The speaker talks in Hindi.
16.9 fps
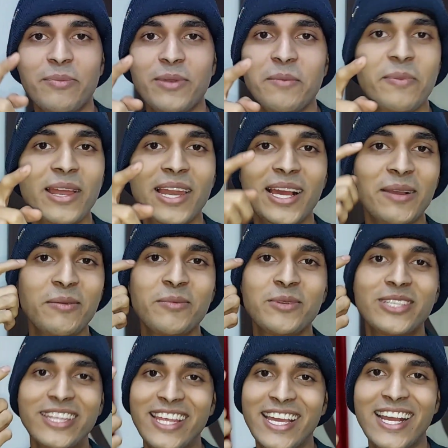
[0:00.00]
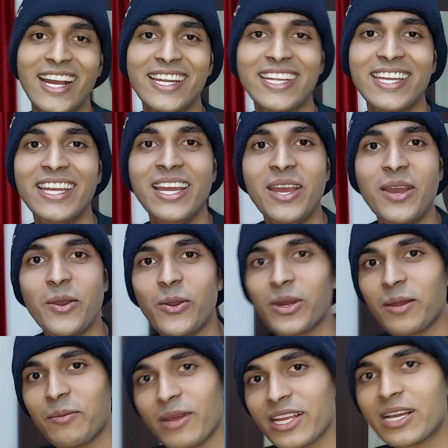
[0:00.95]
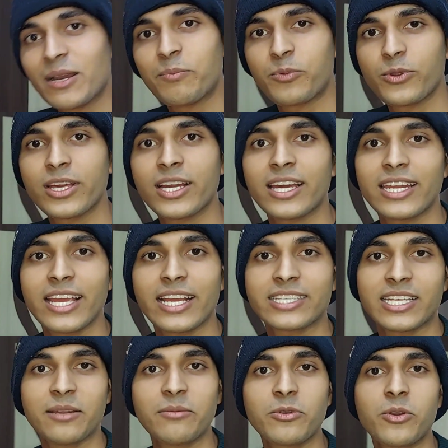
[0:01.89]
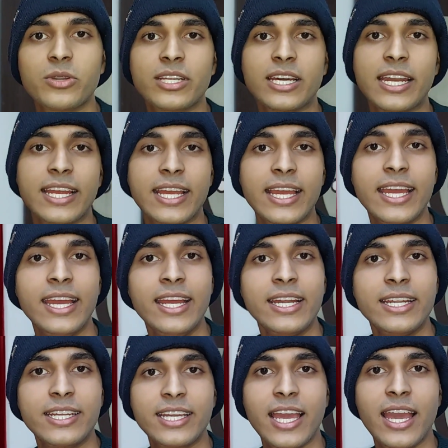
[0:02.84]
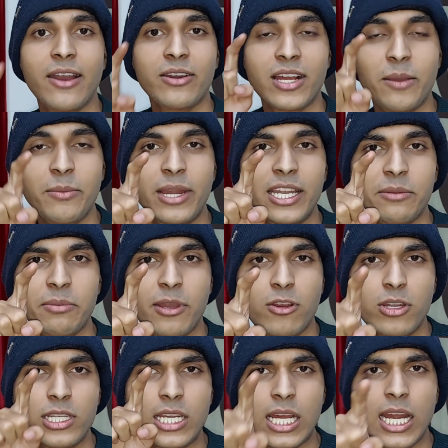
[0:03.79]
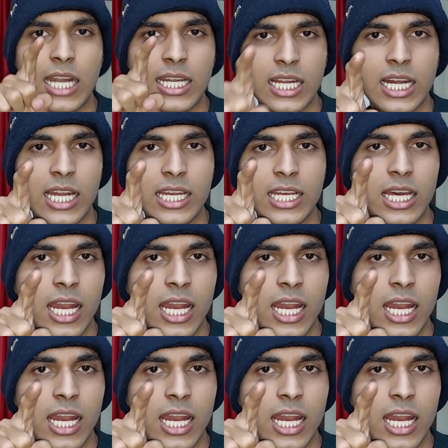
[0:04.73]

आपने पहले कभी मुझे देखा नहीं और हमारी गप्पूड़ी का रिएक्शन हम नोट करेंगे ठीक है और कमेंट में कोई टकला टकला नहीं